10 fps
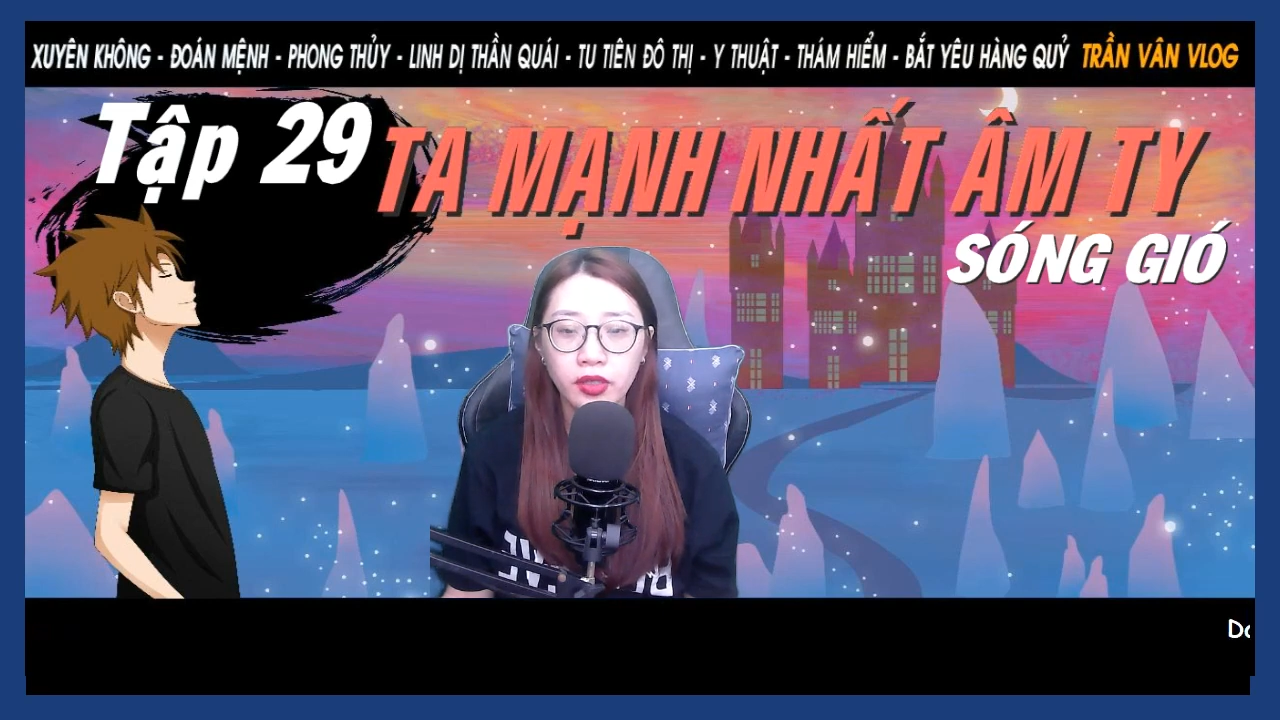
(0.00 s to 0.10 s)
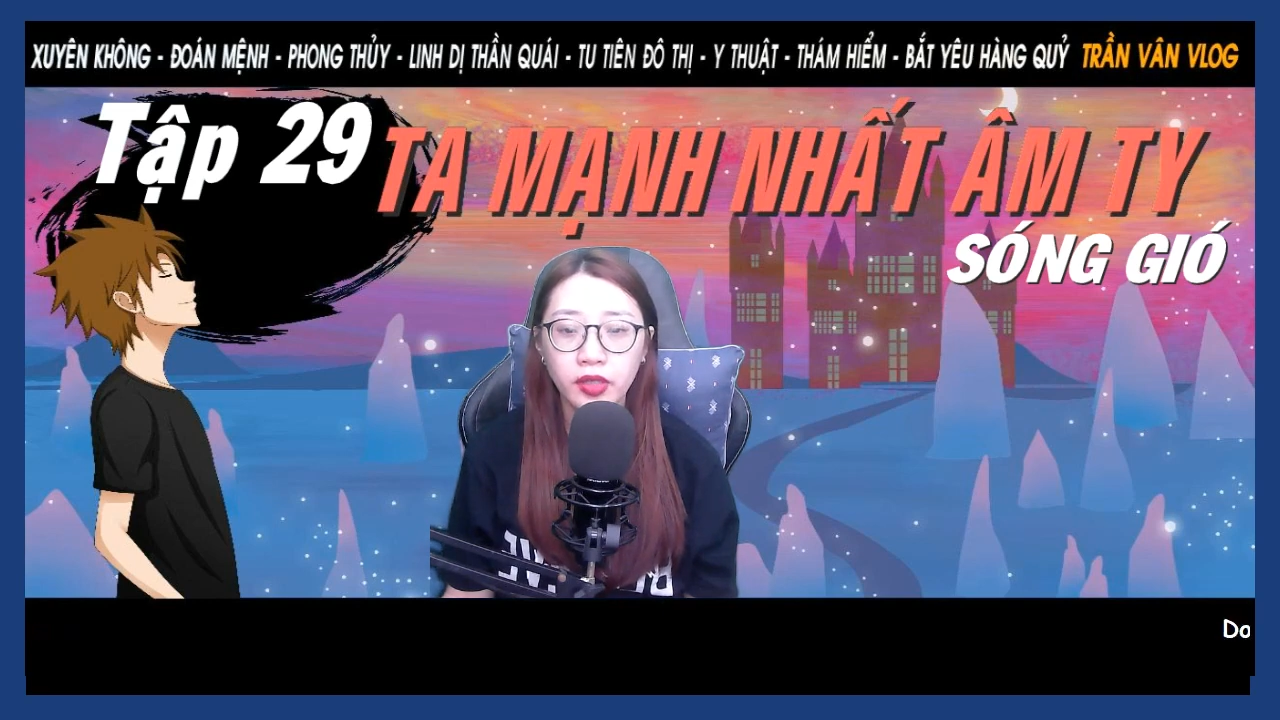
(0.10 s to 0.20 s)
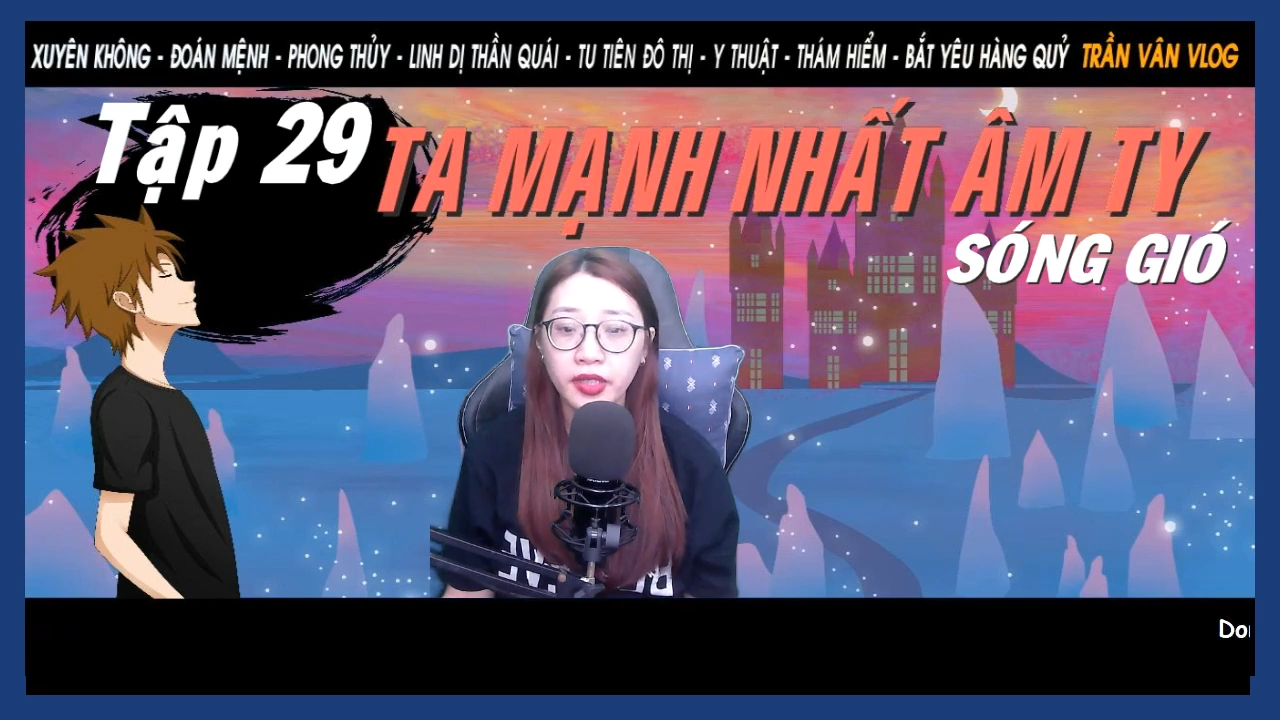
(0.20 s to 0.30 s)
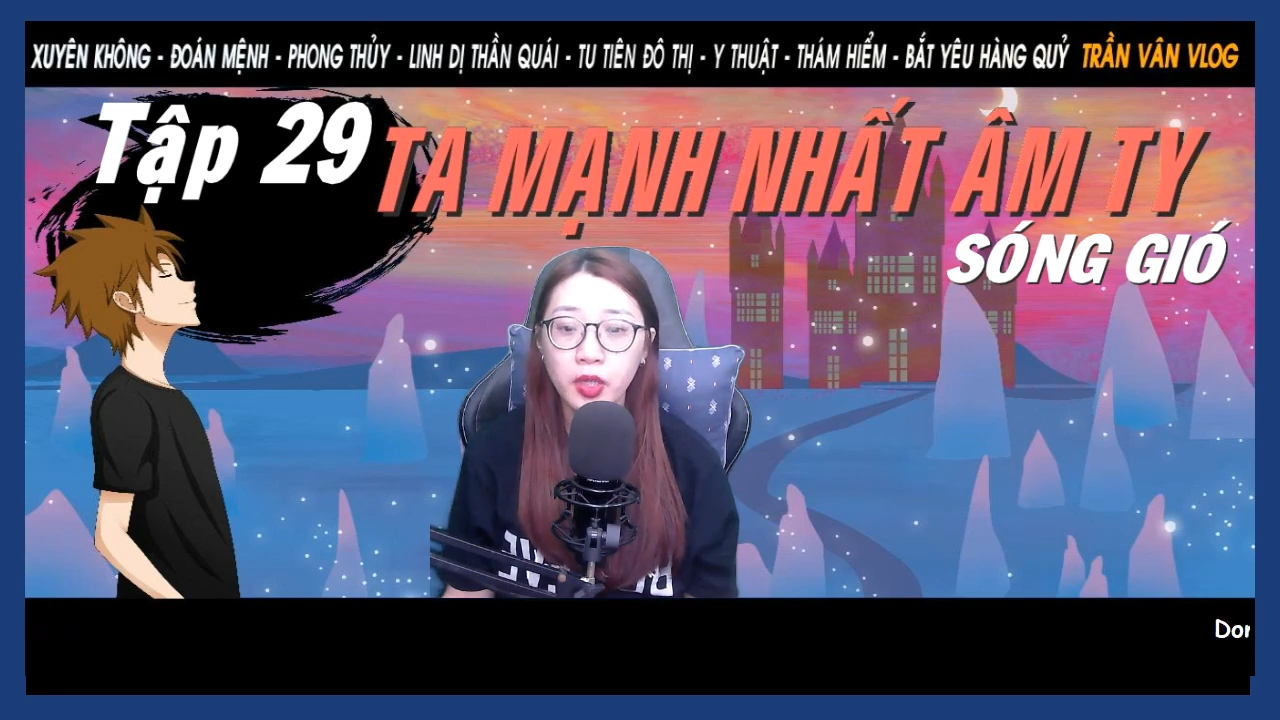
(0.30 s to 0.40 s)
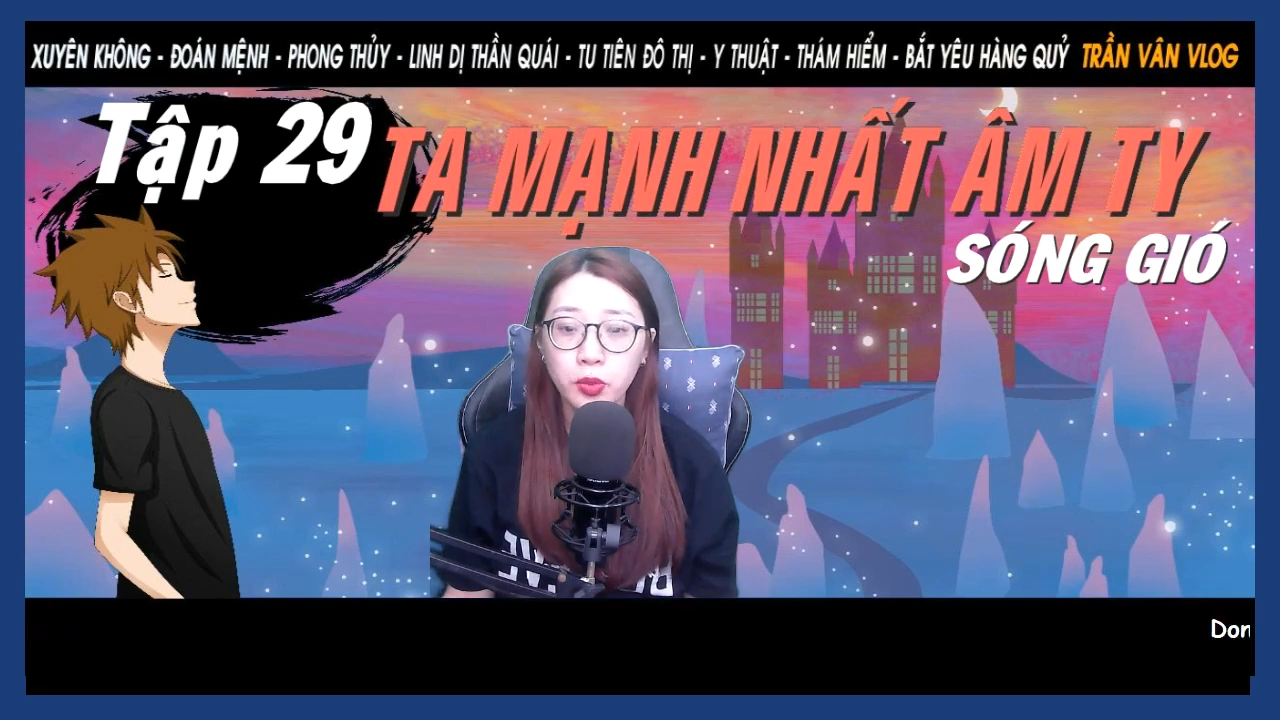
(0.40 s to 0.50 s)

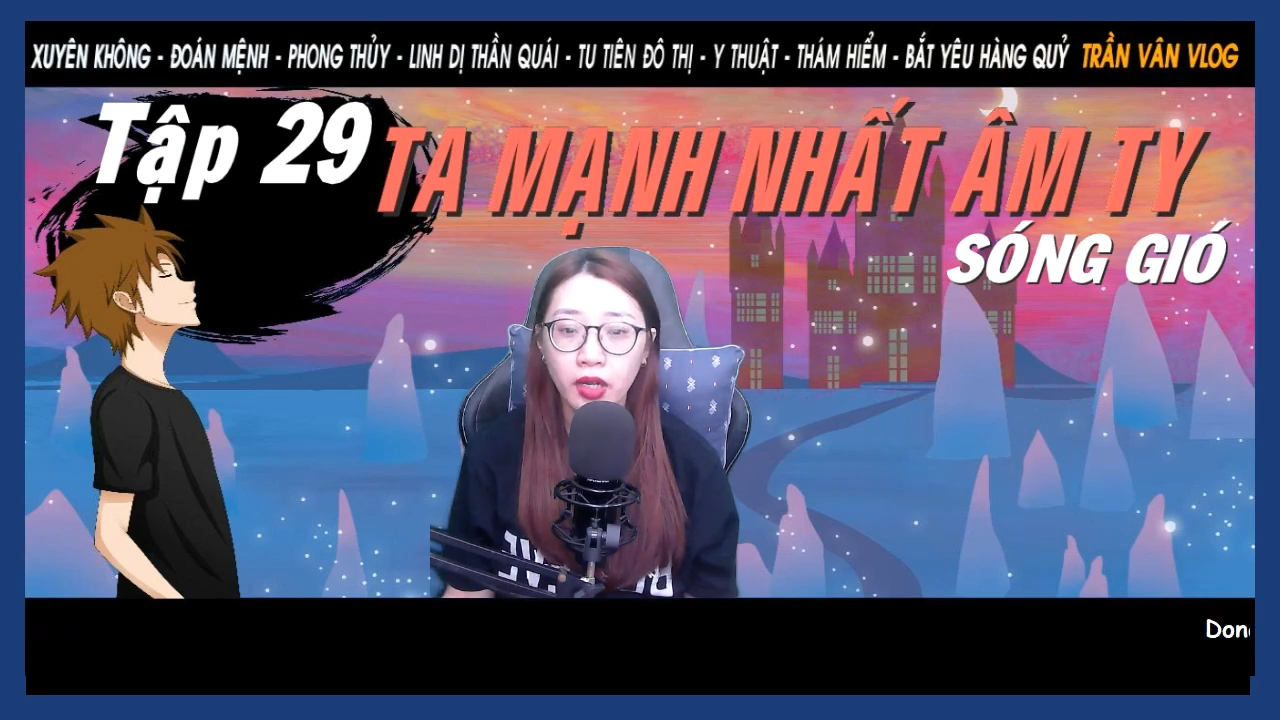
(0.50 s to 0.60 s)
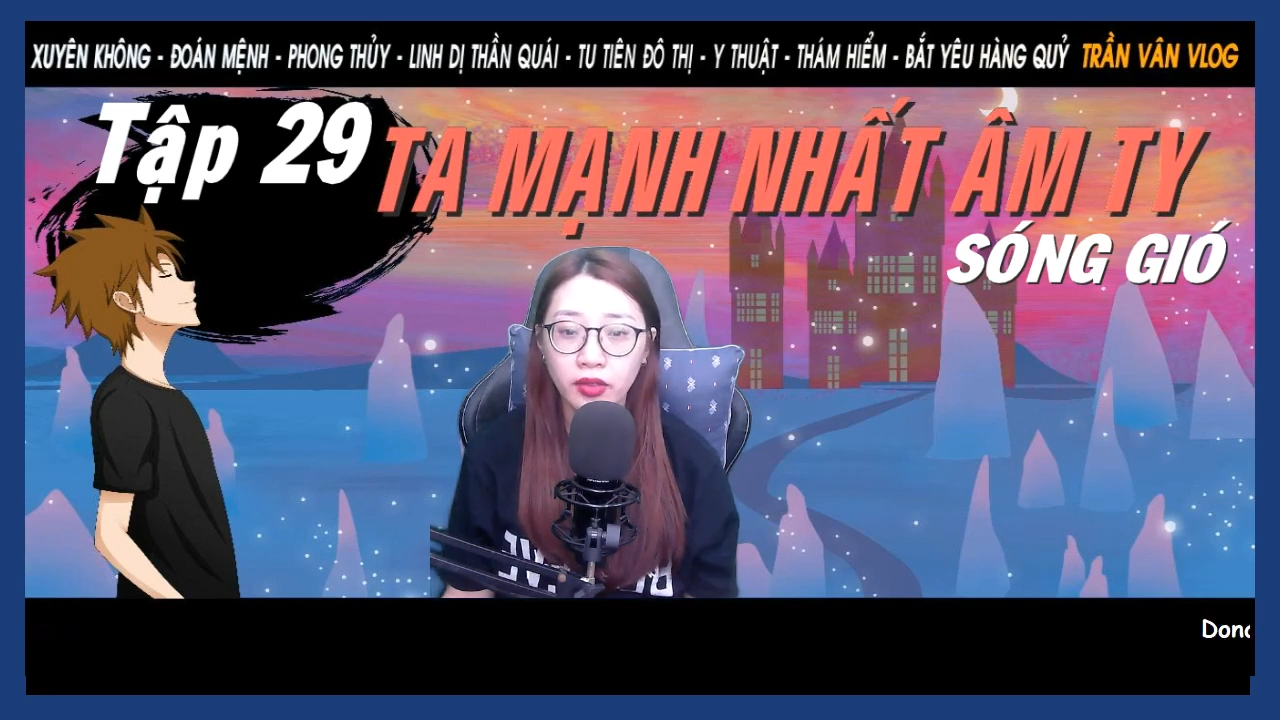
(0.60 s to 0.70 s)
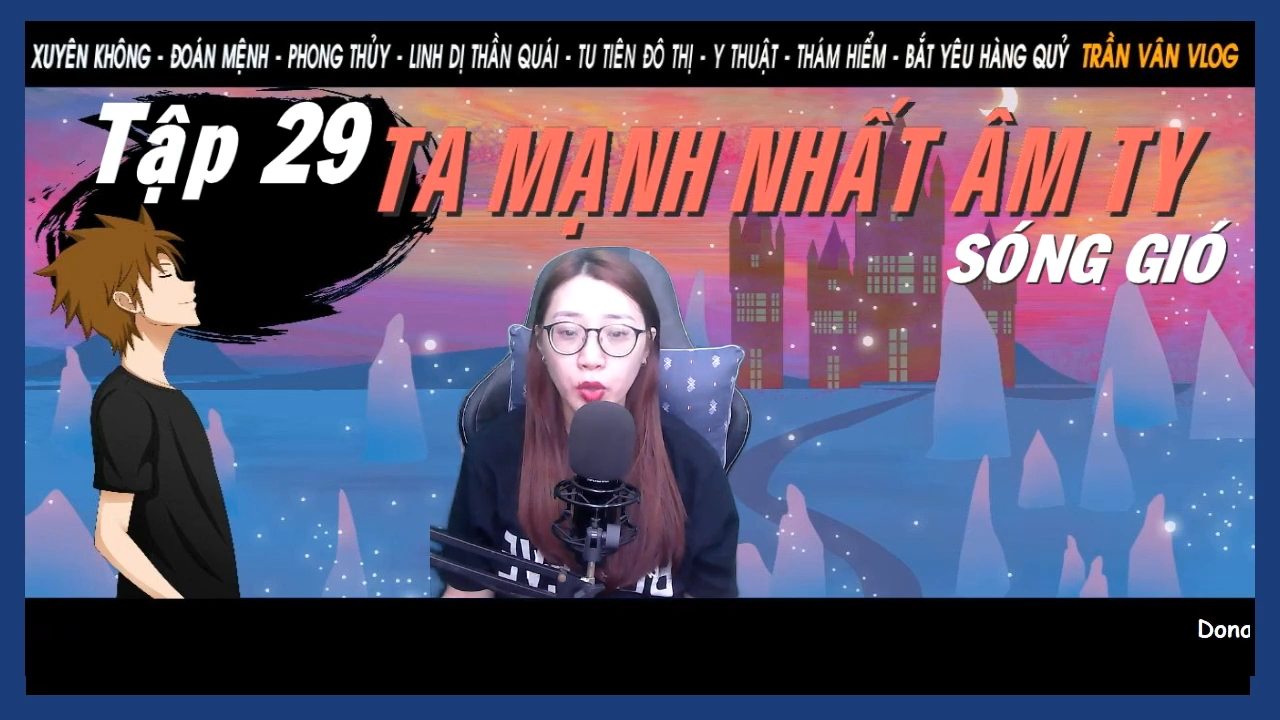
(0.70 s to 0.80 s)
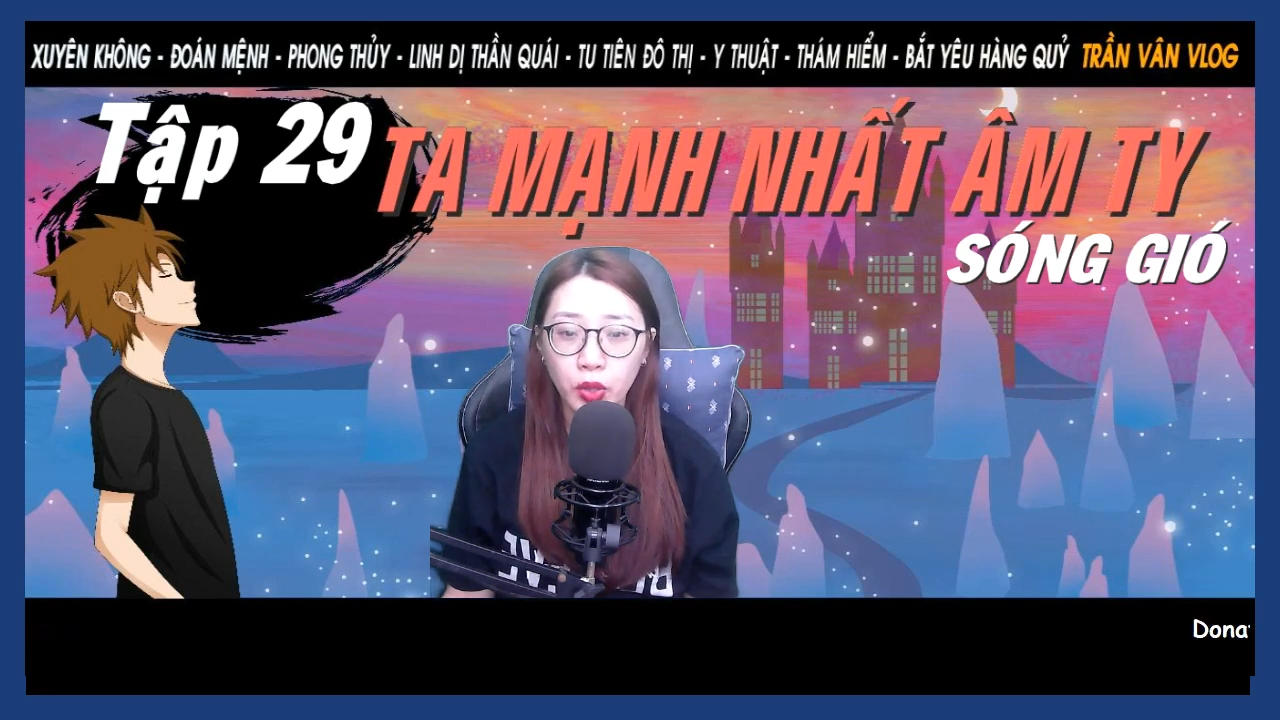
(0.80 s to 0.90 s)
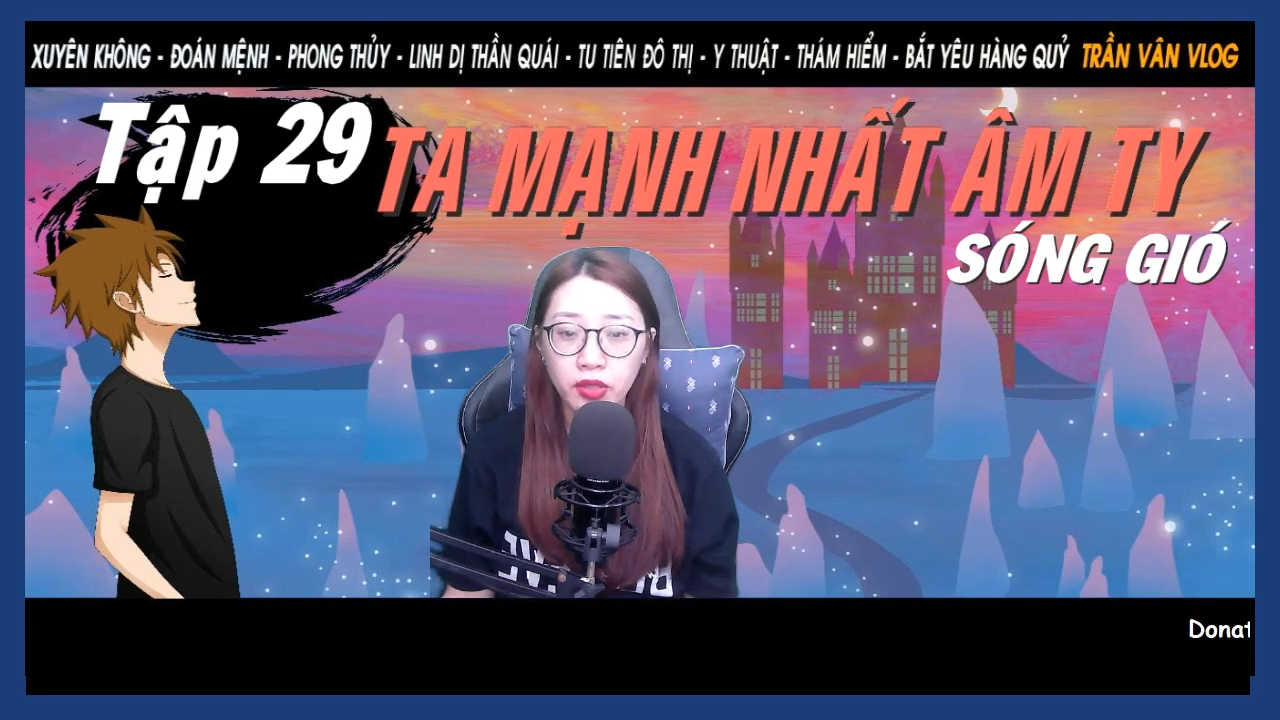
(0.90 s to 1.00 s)
thì không hận
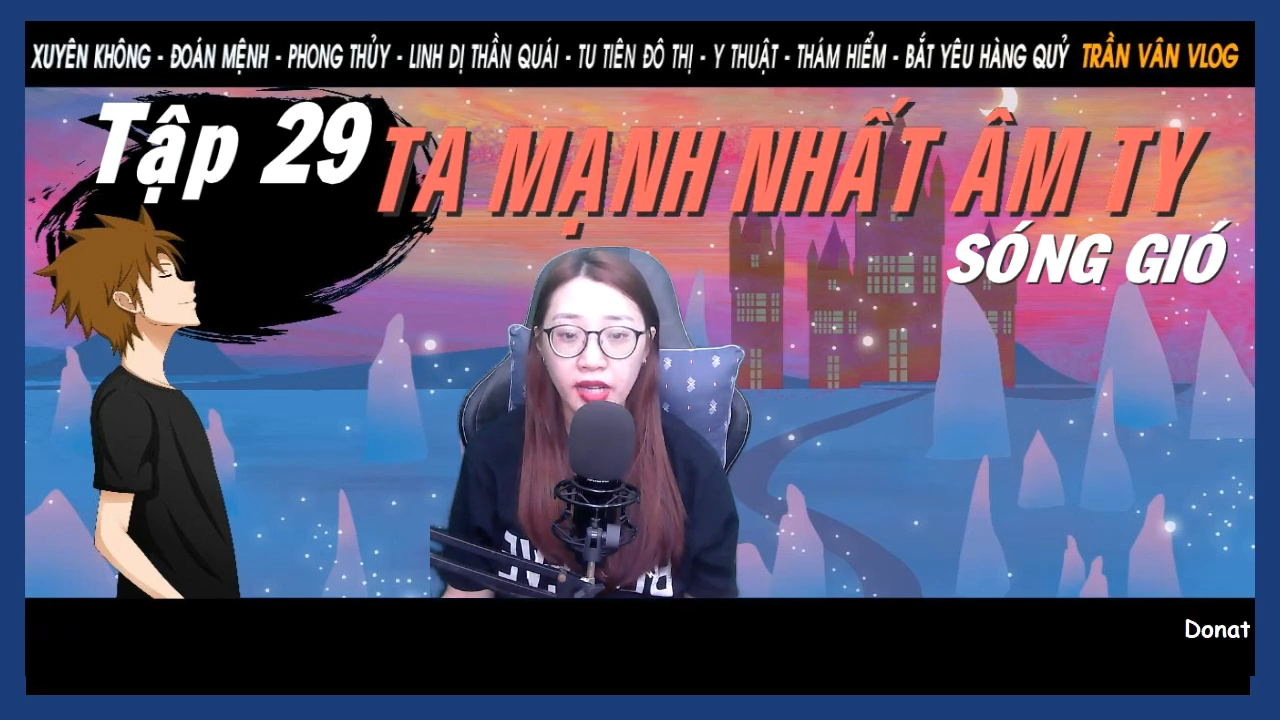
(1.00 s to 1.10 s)
tôi